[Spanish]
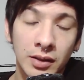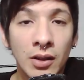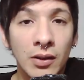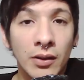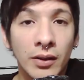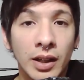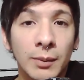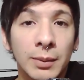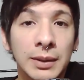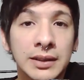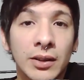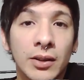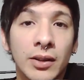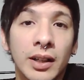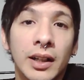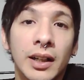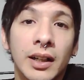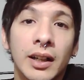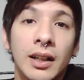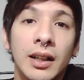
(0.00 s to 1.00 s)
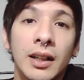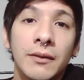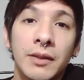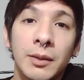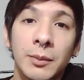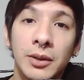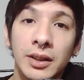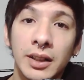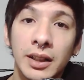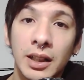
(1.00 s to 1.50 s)
Lo que ha pasado con el canal La
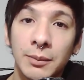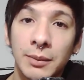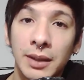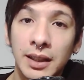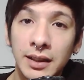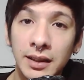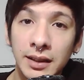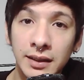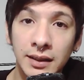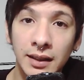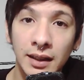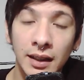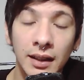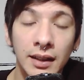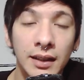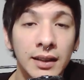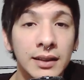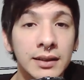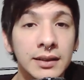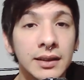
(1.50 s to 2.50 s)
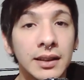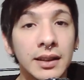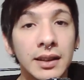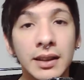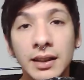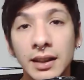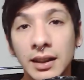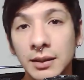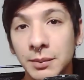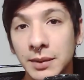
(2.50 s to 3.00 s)
Filmoteca Maldita es
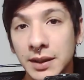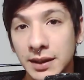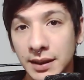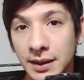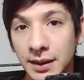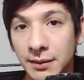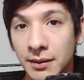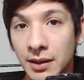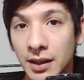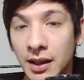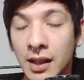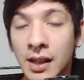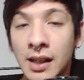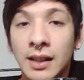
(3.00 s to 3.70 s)
inadmisible.